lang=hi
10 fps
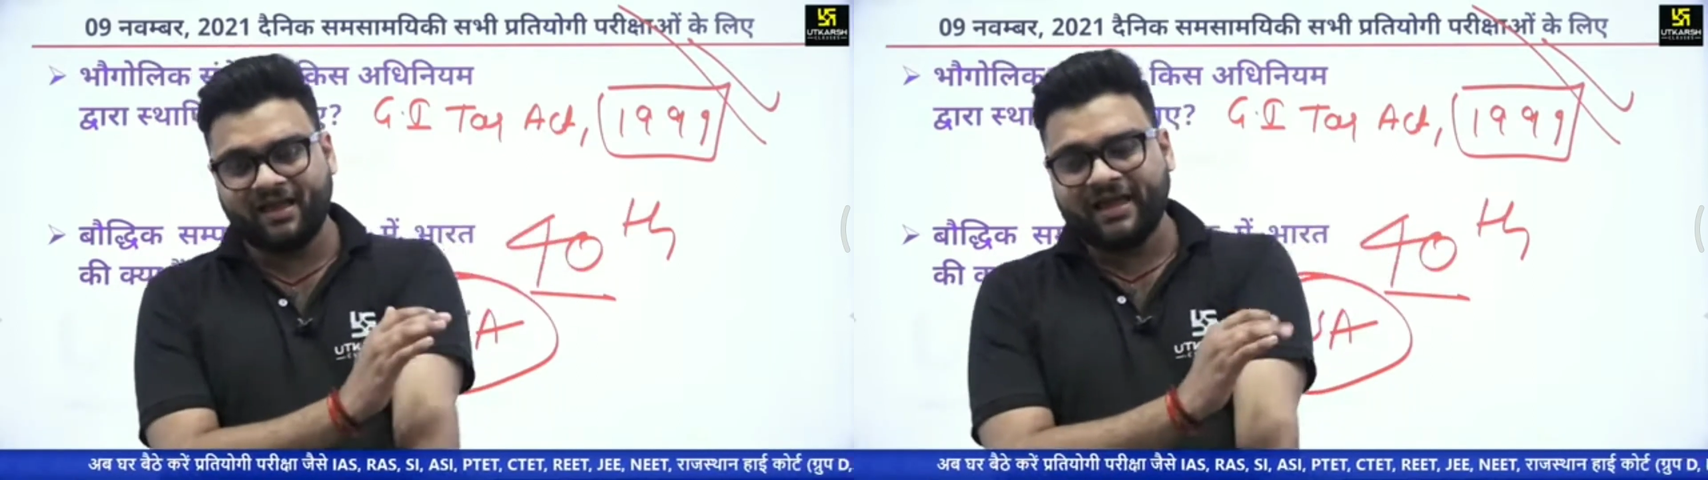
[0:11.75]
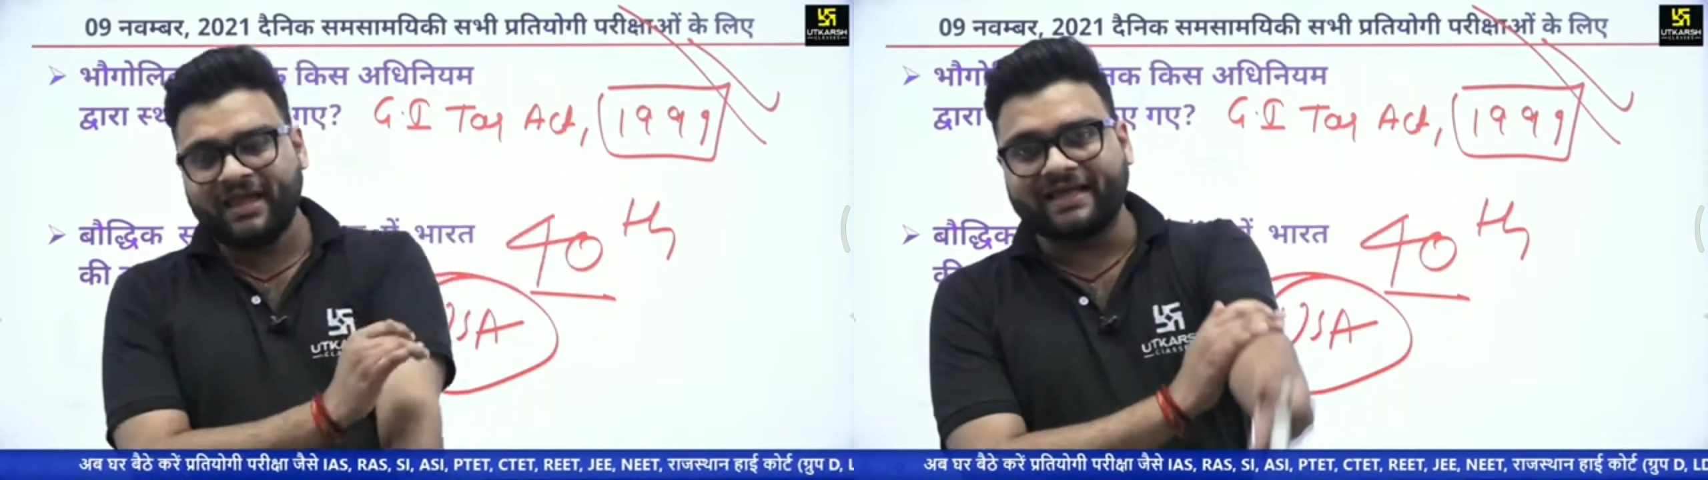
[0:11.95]

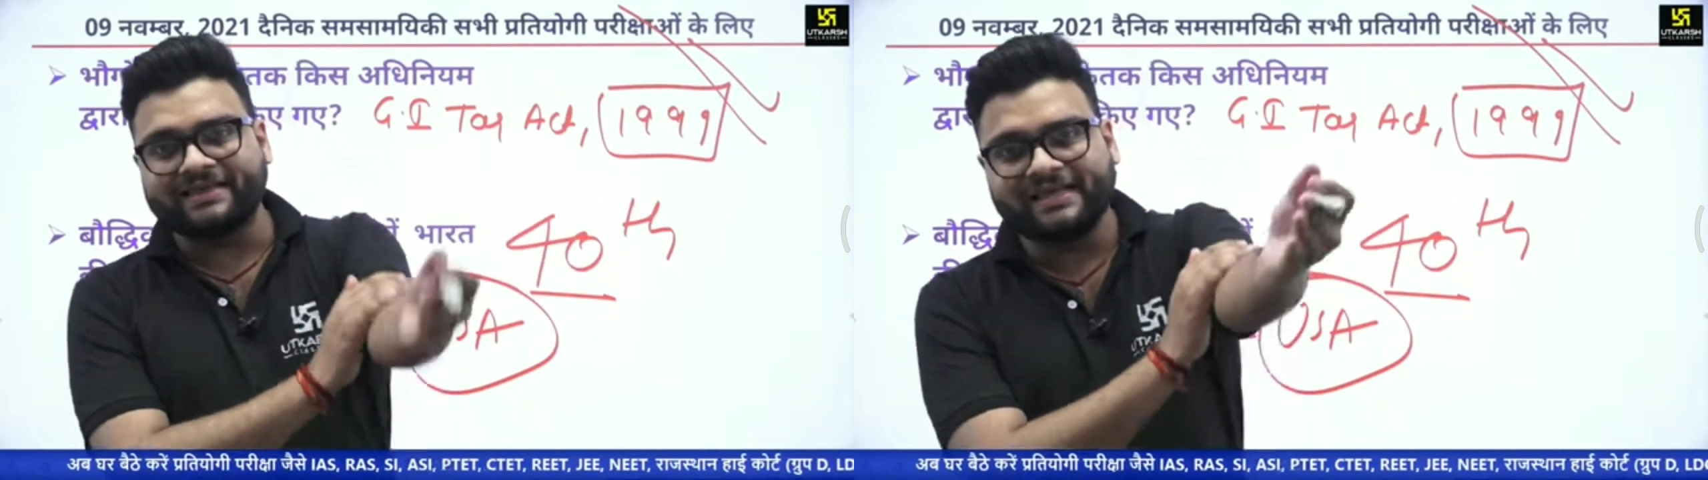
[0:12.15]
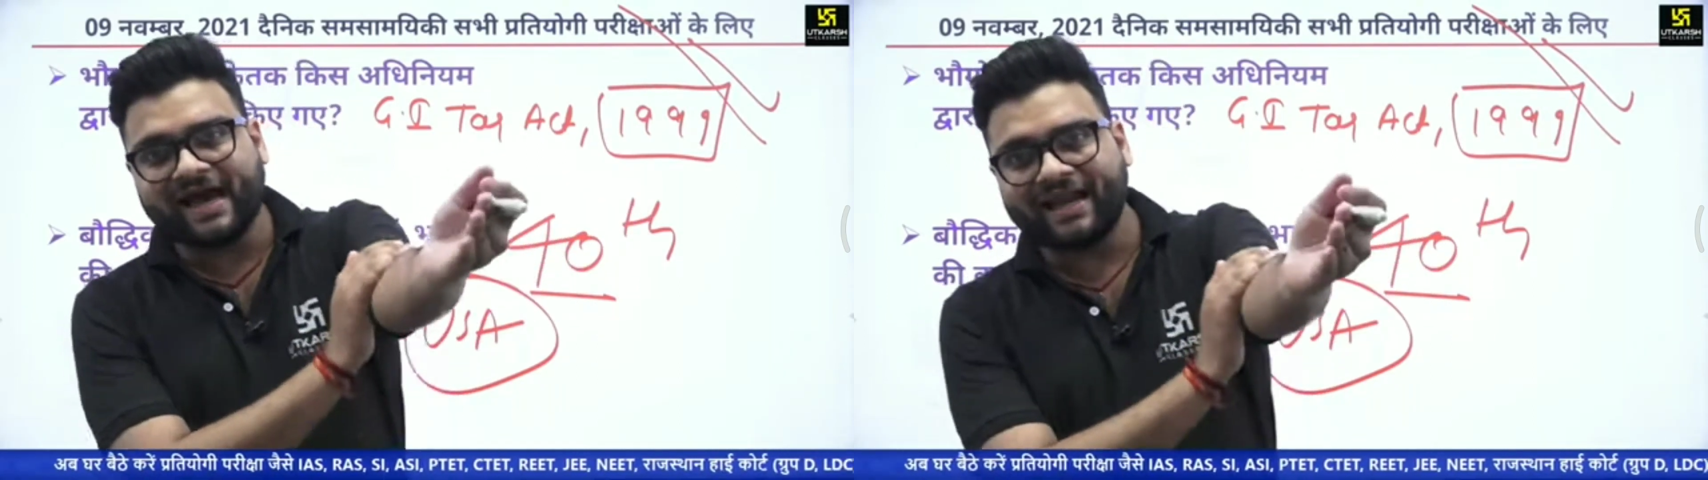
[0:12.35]
एक
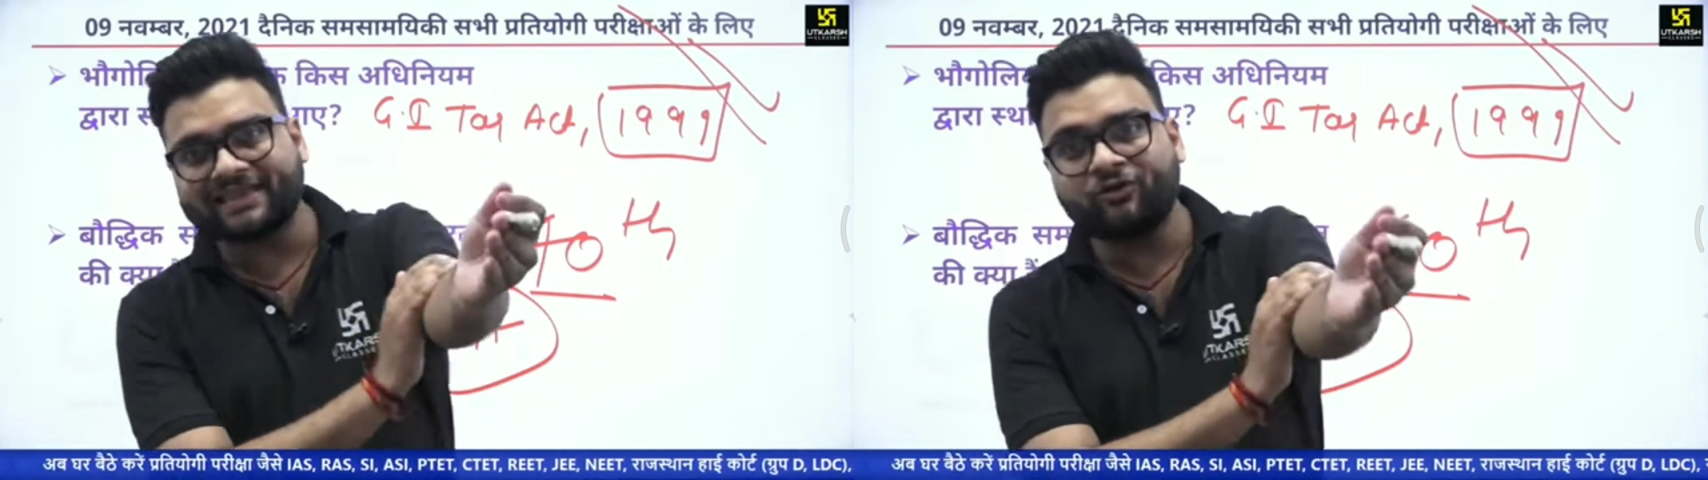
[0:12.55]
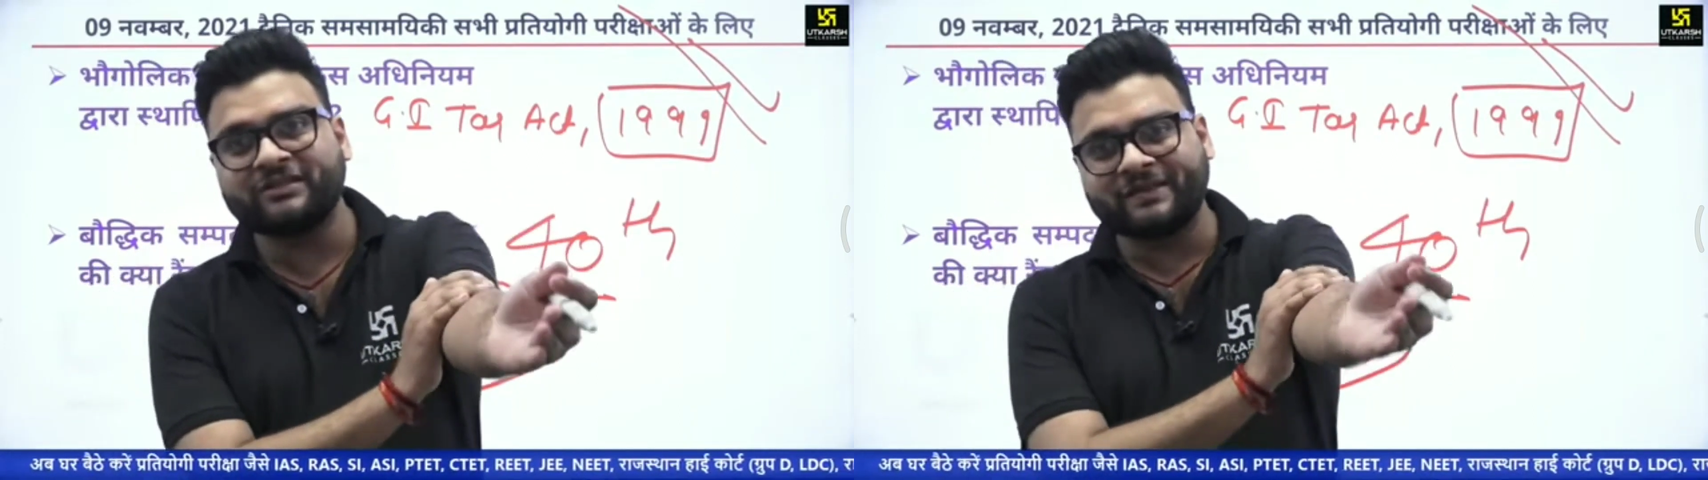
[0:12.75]
हथियार आता है
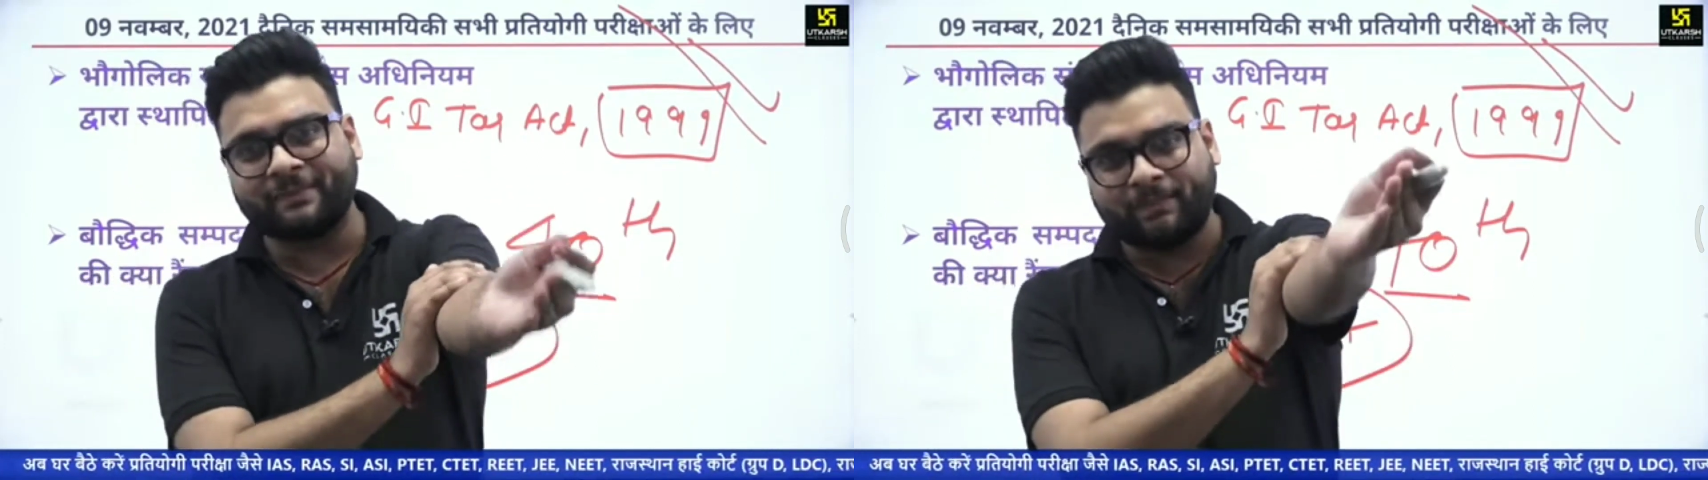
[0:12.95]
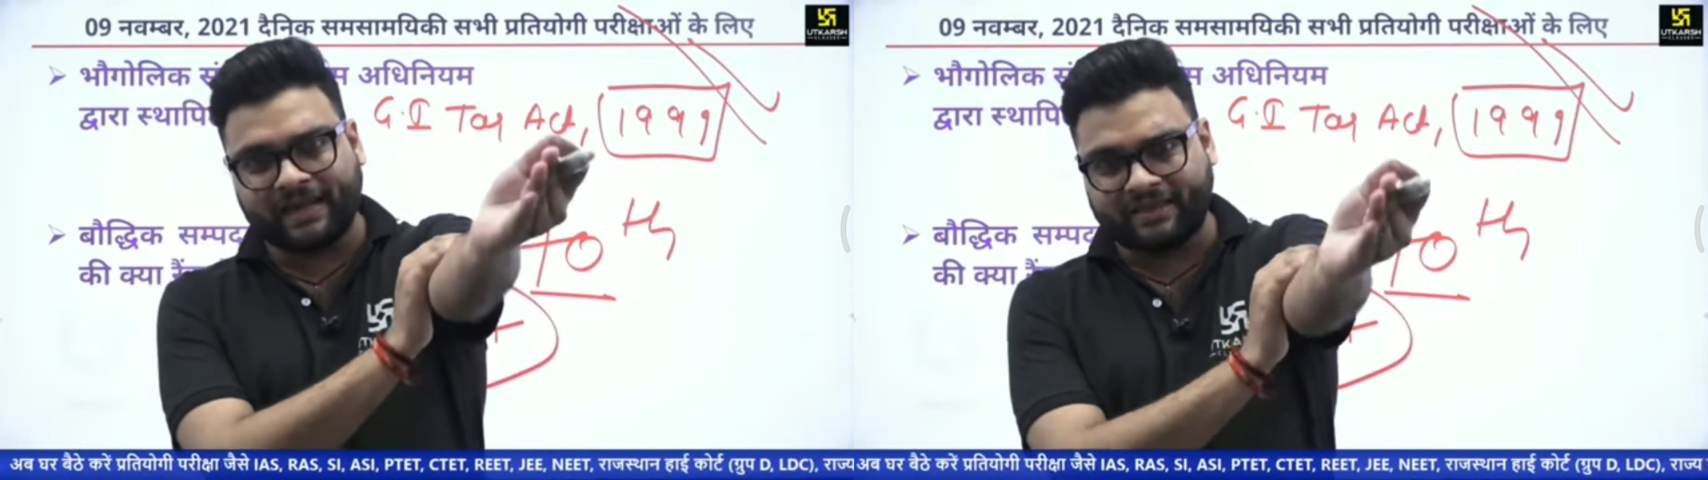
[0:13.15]
उसे
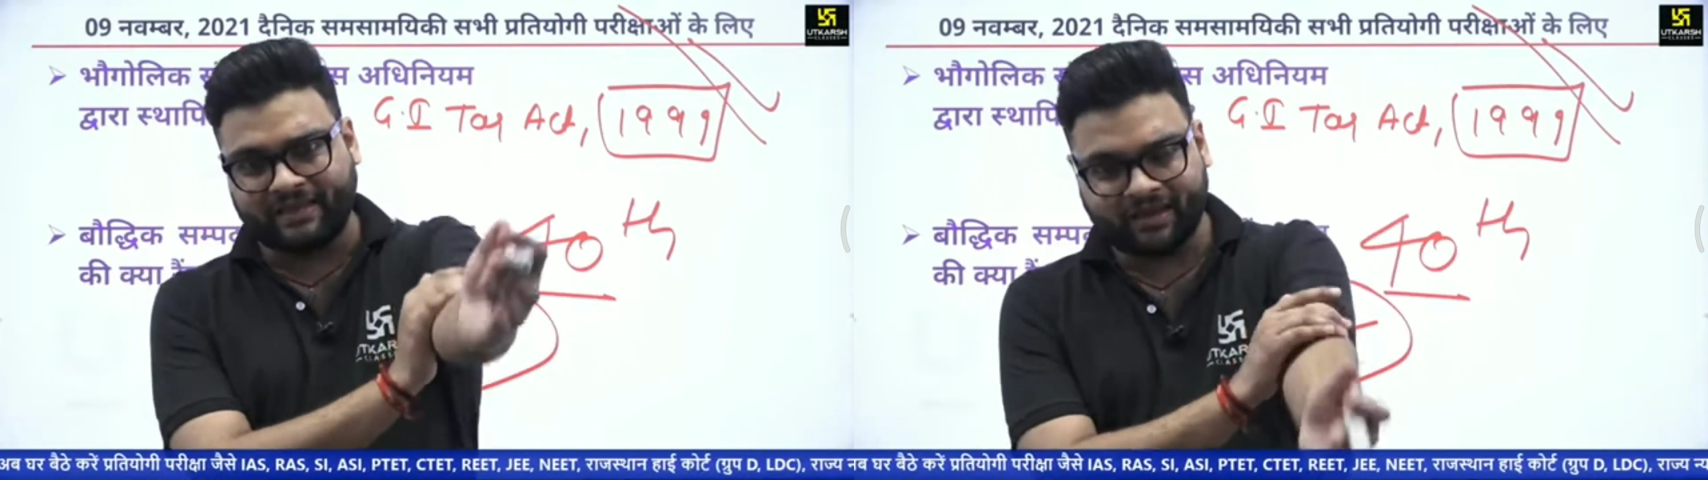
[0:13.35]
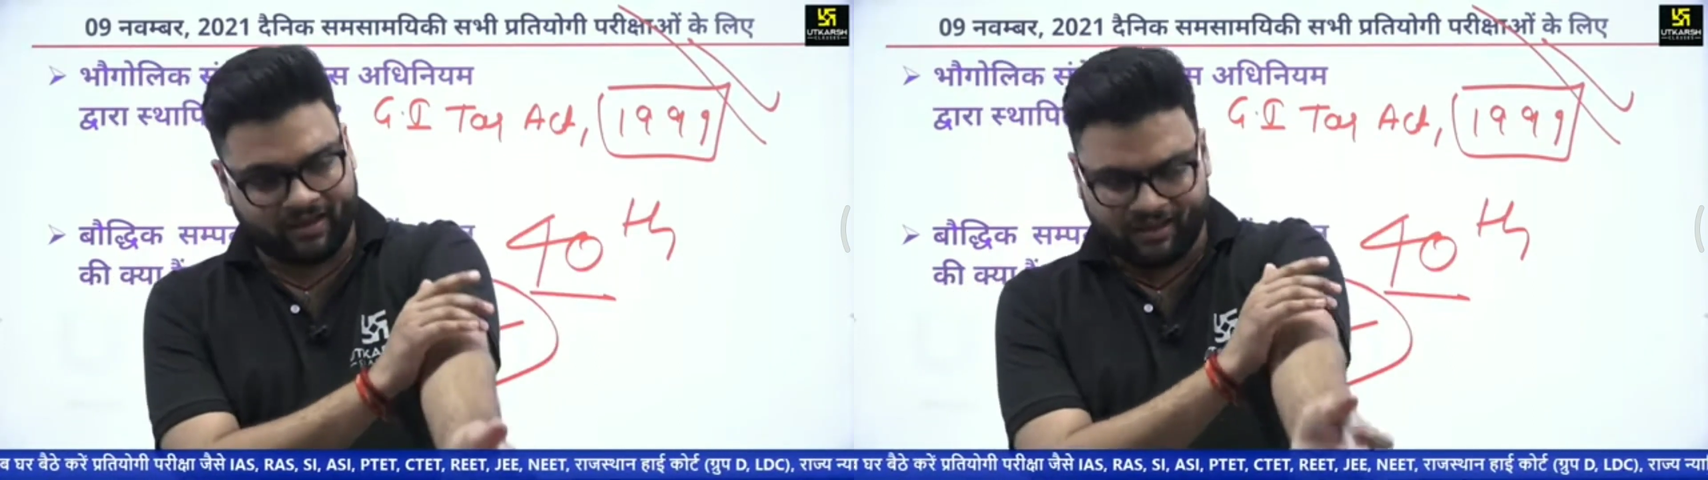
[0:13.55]
चप्पल कहते हैं क्या